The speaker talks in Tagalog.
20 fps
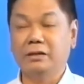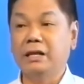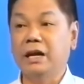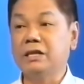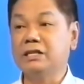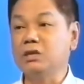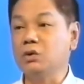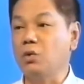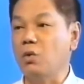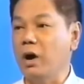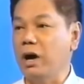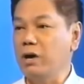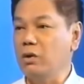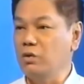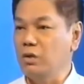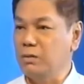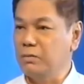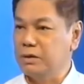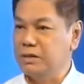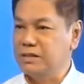That's
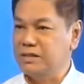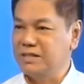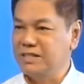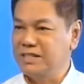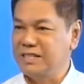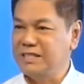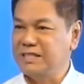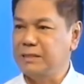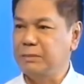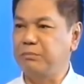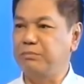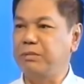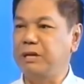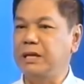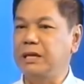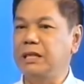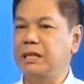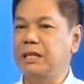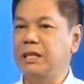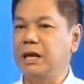why we must
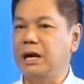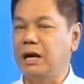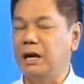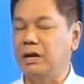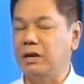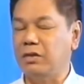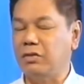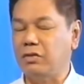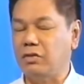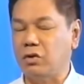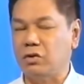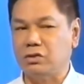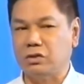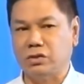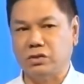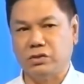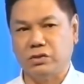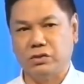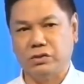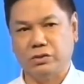discipline our
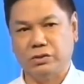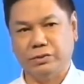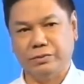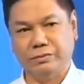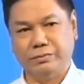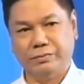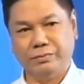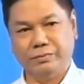thoughts.